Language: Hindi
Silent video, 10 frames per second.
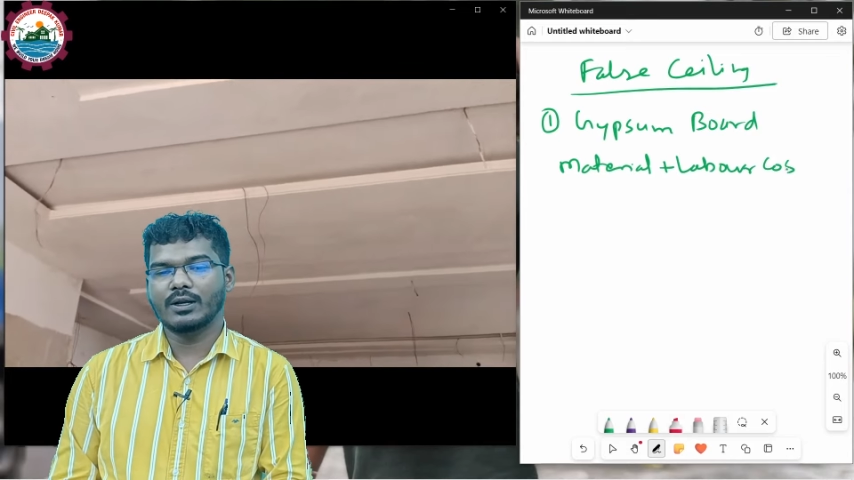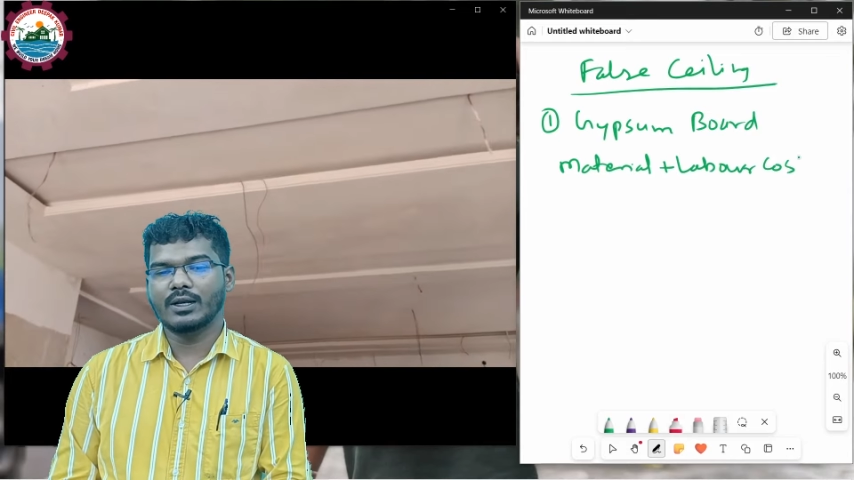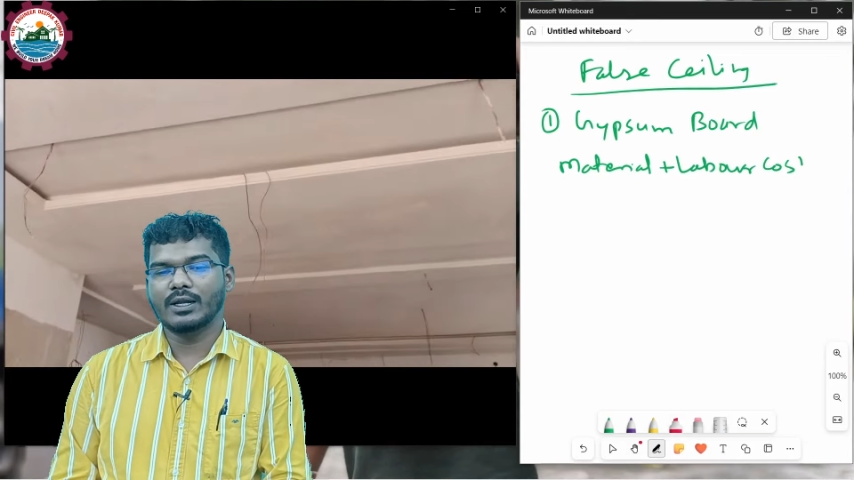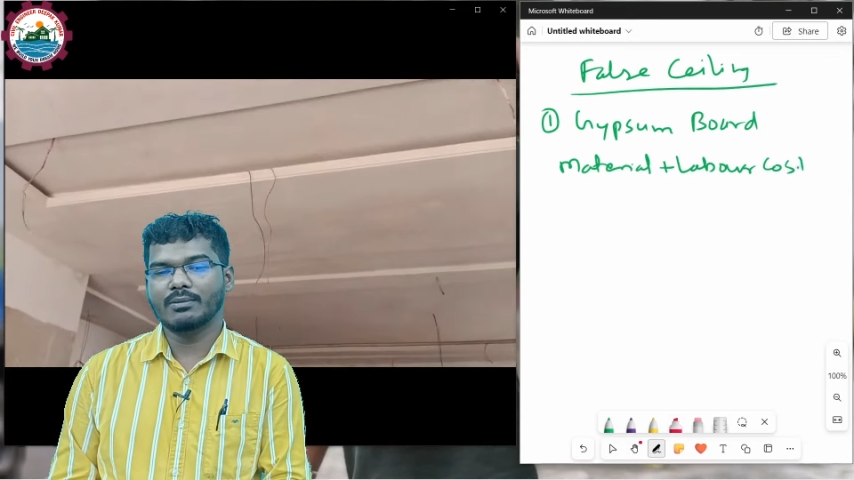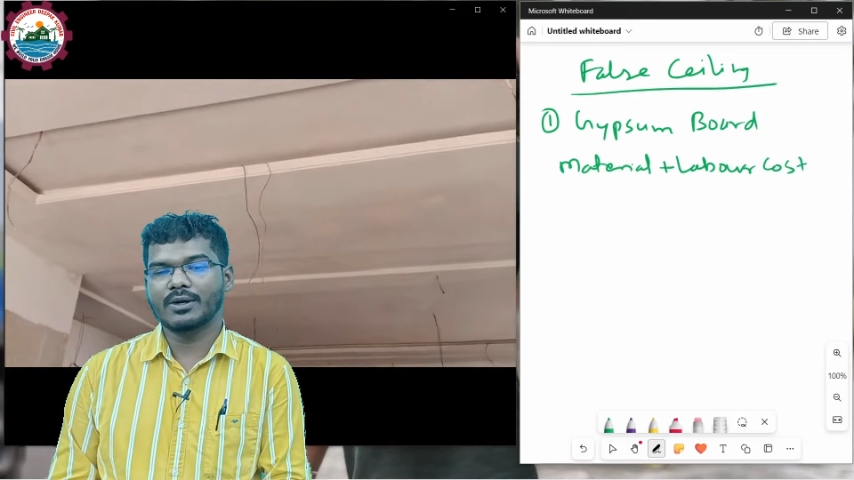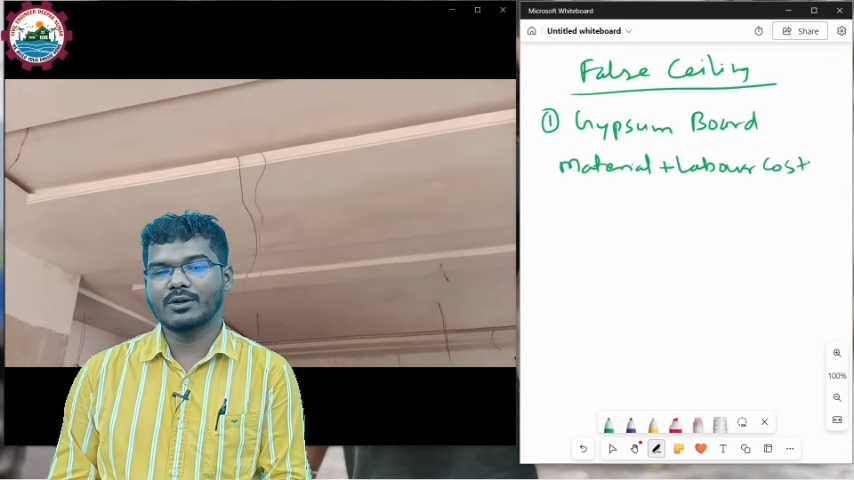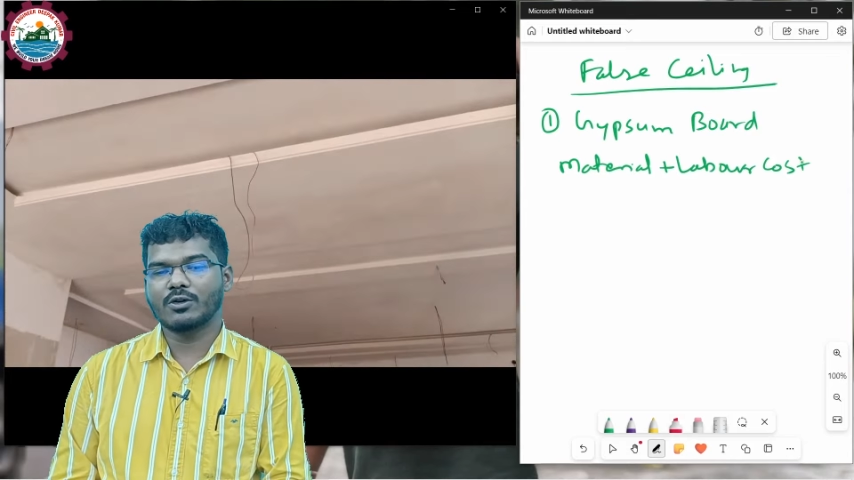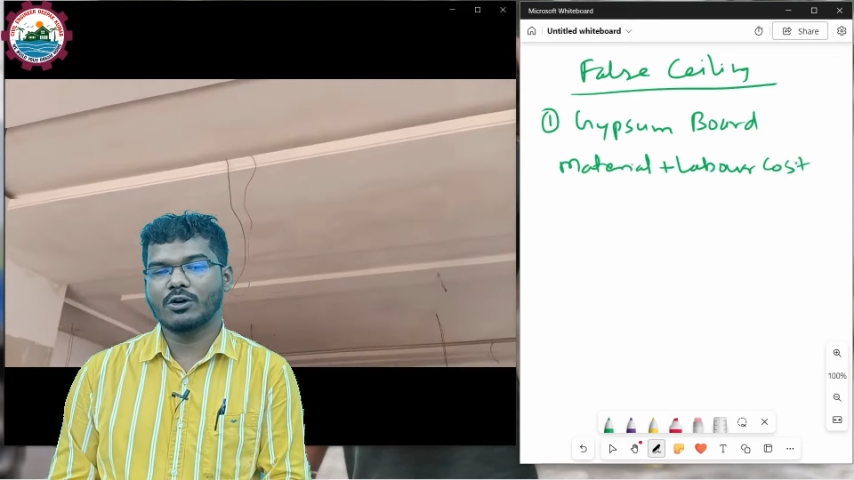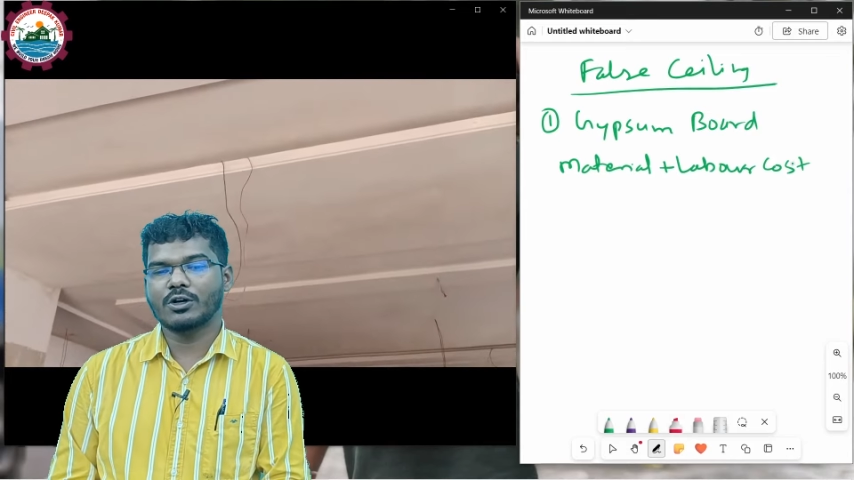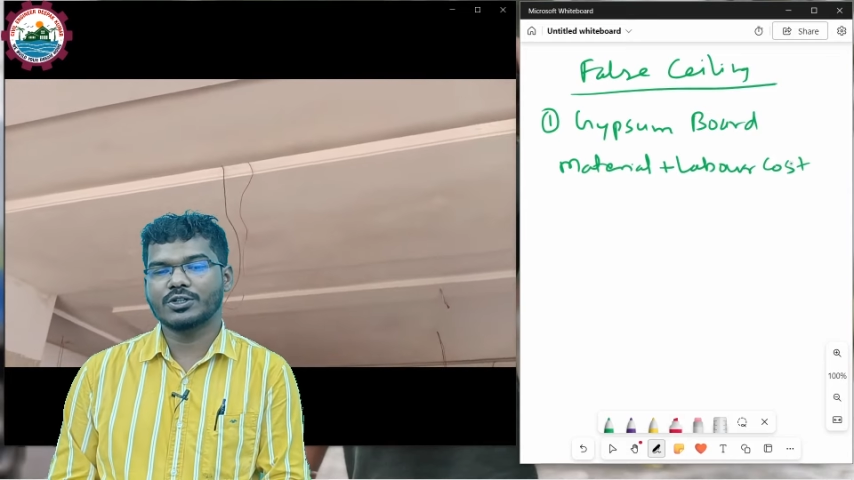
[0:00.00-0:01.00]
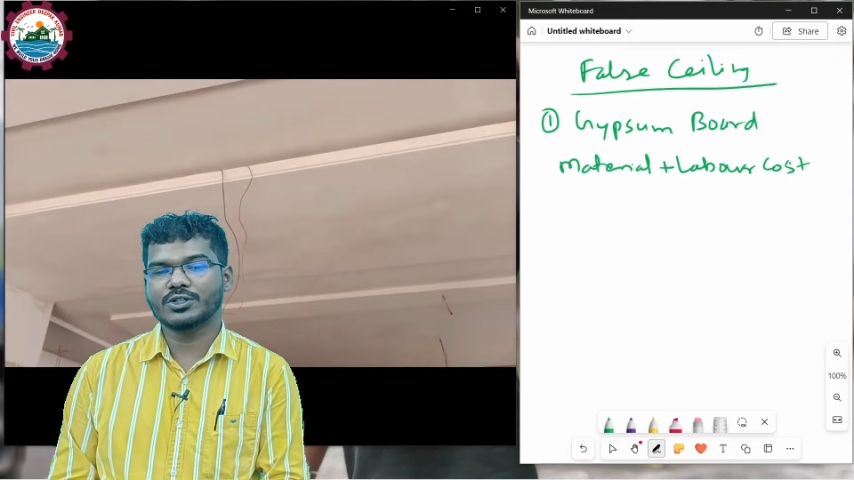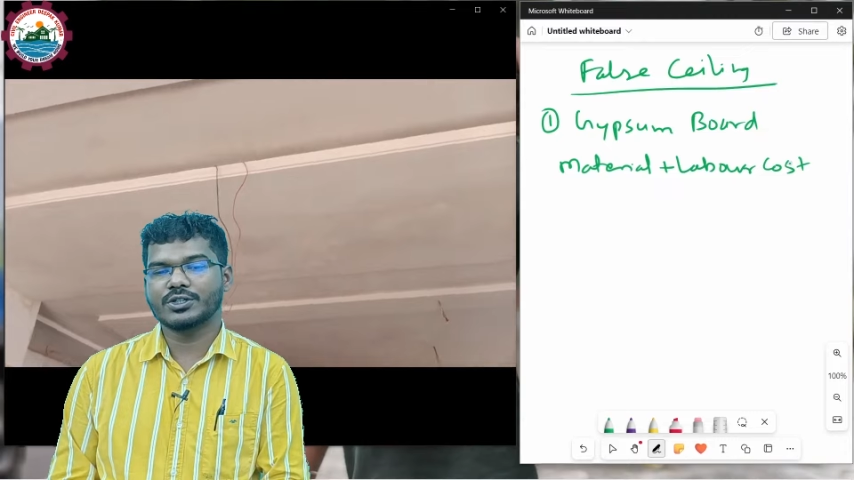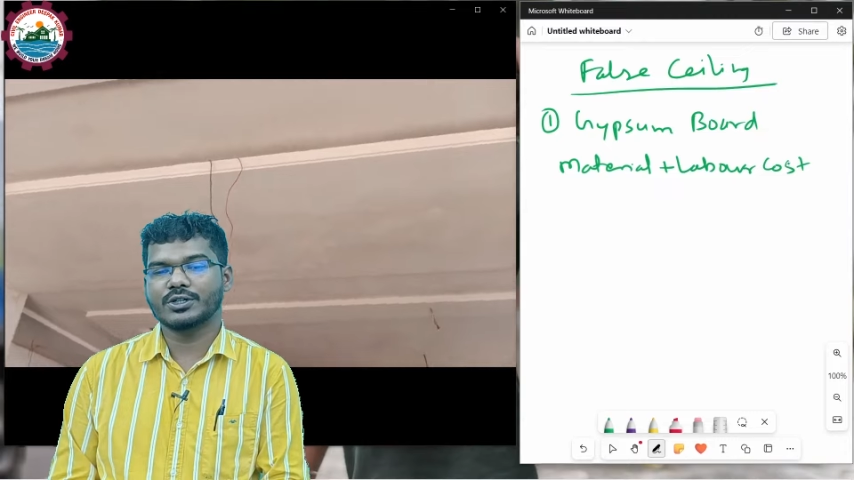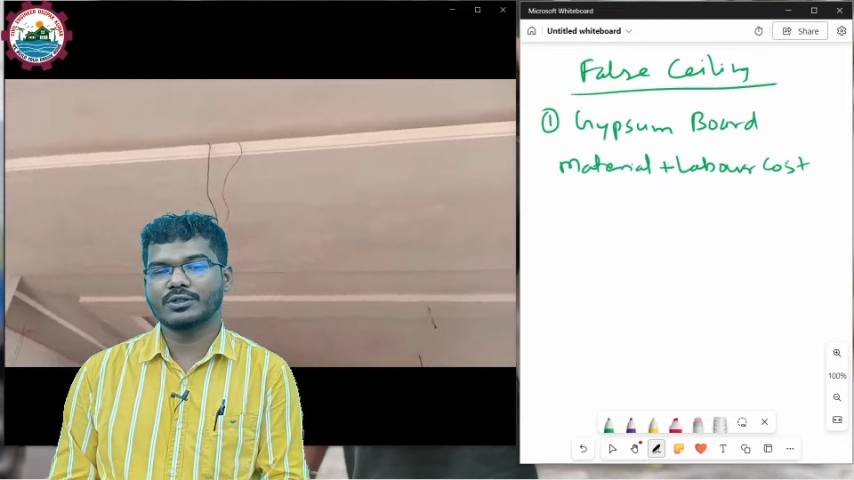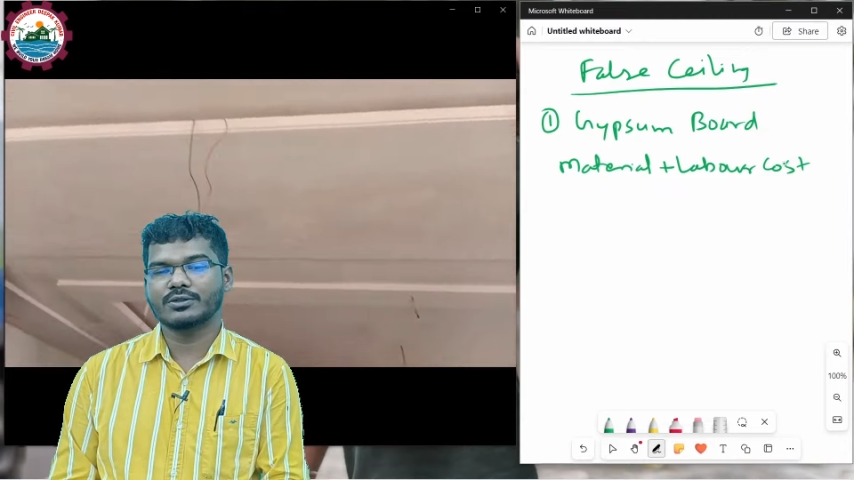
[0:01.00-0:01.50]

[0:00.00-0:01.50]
लेबर कॉस्ट